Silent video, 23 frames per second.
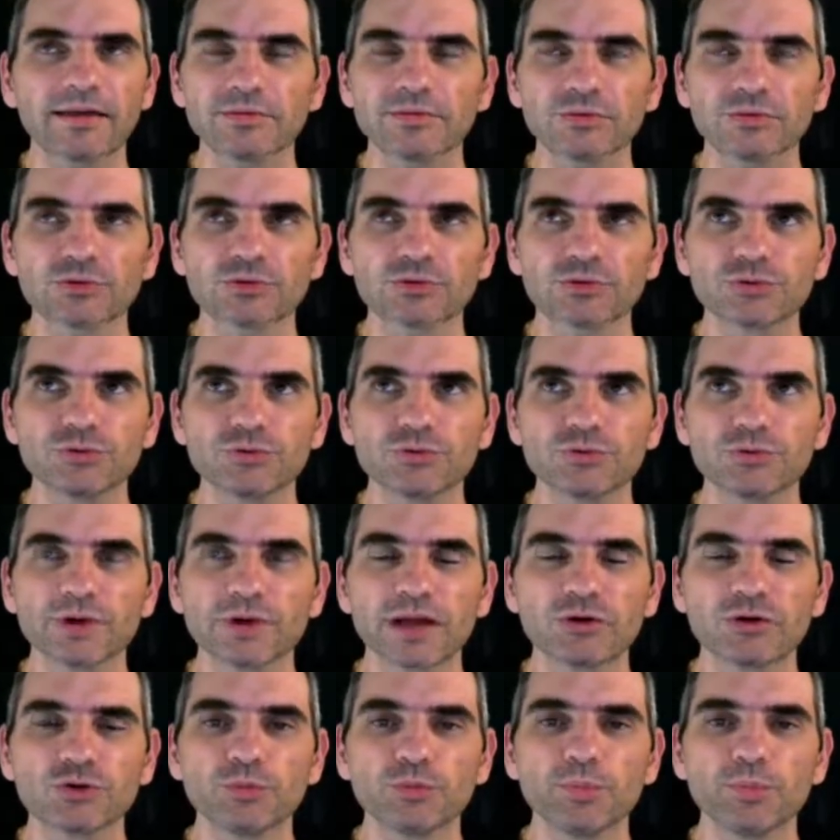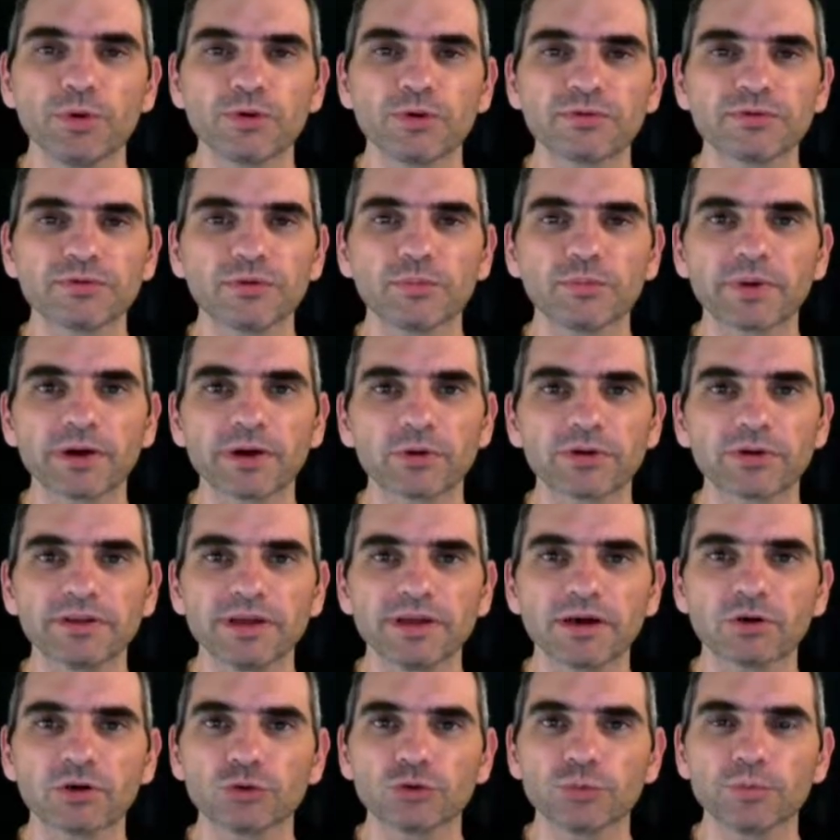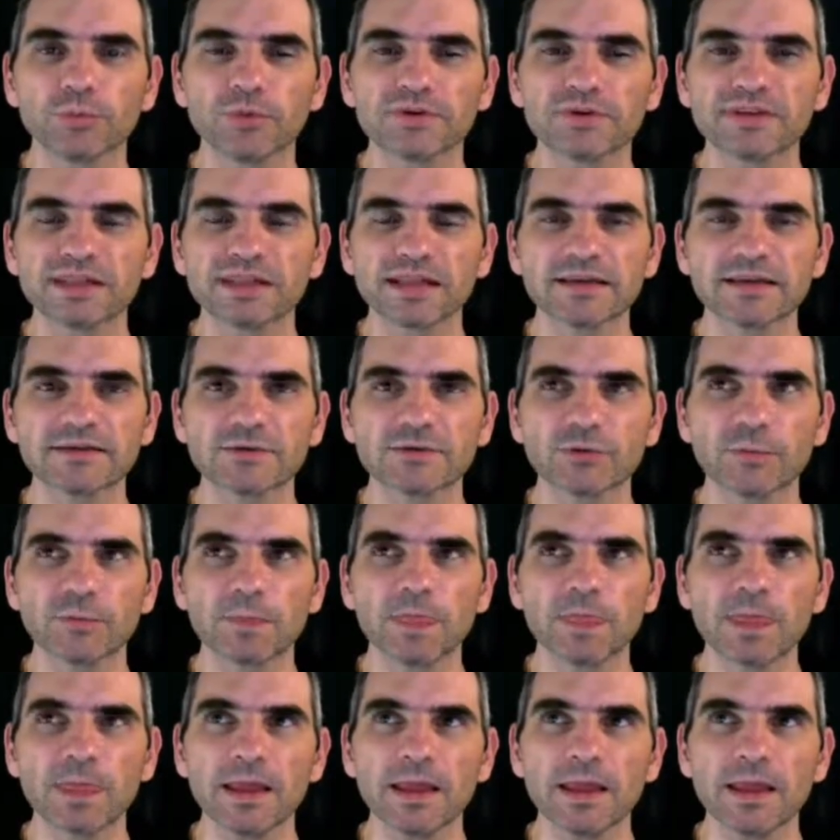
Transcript: ce jeu auquel je pense en priorité quand on me pose cette question.